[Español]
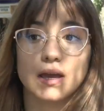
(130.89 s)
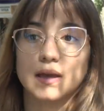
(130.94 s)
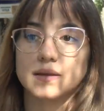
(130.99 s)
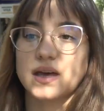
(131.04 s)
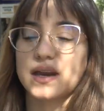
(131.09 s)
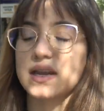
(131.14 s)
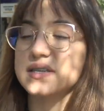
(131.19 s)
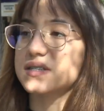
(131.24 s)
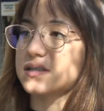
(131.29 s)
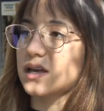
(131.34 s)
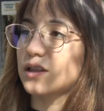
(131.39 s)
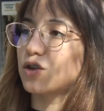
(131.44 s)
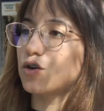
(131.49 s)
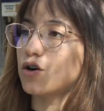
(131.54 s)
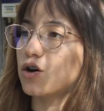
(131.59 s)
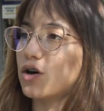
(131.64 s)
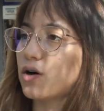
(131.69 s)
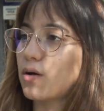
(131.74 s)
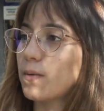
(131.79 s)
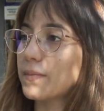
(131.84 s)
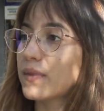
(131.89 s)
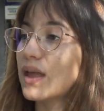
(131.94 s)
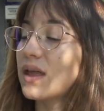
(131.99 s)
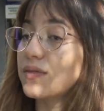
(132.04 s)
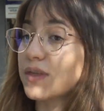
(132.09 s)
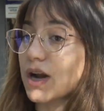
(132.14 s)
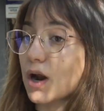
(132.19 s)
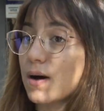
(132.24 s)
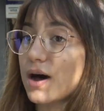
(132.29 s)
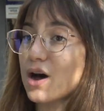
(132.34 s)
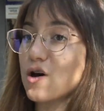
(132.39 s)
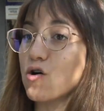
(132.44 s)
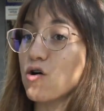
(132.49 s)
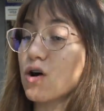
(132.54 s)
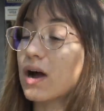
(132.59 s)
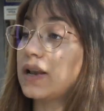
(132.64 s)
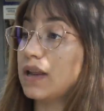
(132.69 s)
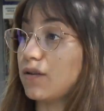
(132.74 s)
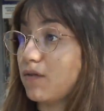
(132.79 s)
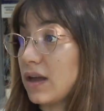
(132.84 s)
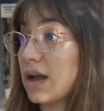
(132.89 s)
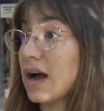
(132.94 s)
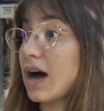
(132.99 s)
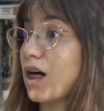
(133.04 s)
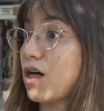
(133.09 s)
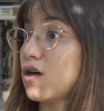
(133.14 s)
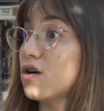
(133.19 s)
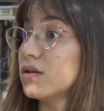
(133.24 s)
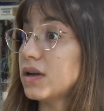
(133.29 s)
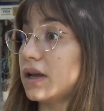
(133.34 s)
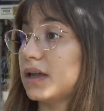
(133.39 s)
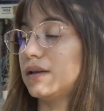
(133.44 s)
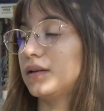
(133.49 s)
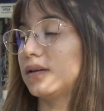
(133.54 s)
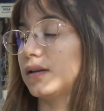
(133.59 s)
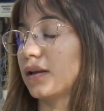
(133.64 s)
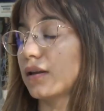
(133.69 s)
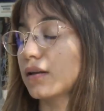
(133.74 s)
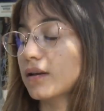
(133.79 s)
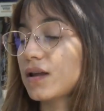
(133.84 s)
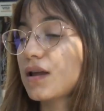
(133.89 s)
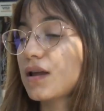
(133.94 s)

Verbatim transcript: está necesitando trabajo calificado en,